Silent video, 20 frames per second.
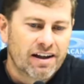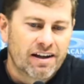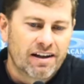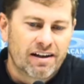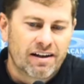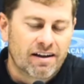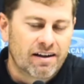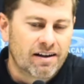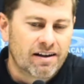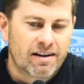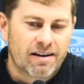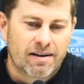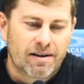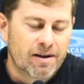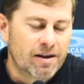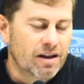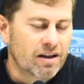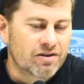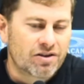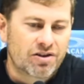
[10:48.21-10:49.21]

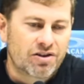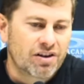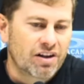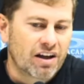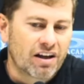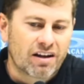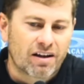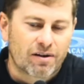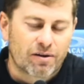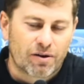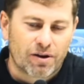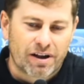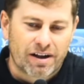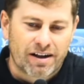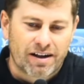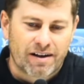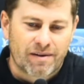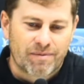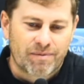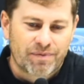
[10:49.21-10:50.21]
É, a gente tem que
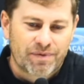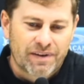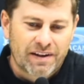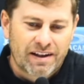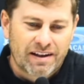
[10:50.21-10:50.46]
agora,